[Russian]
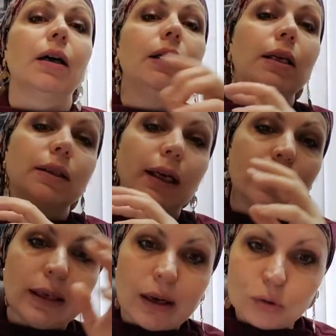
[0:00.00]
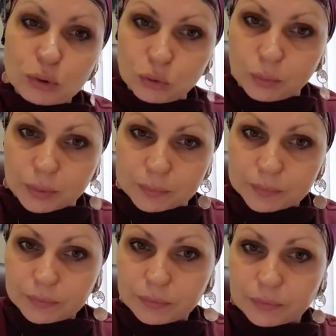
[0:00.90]
и догоняют группу,
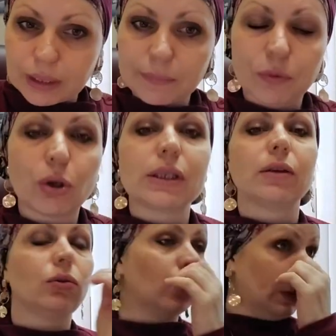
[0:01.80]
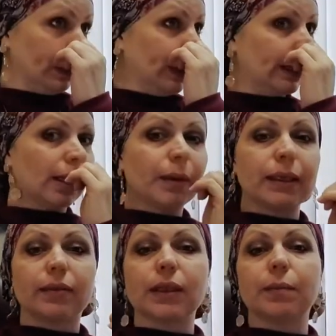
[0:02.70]
да, то есть, но самое
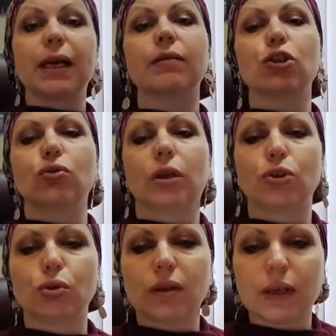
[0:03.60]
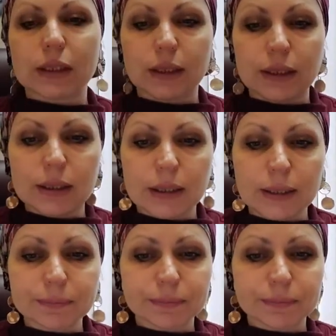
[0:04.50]
главное правило, что я хочу до вас донести,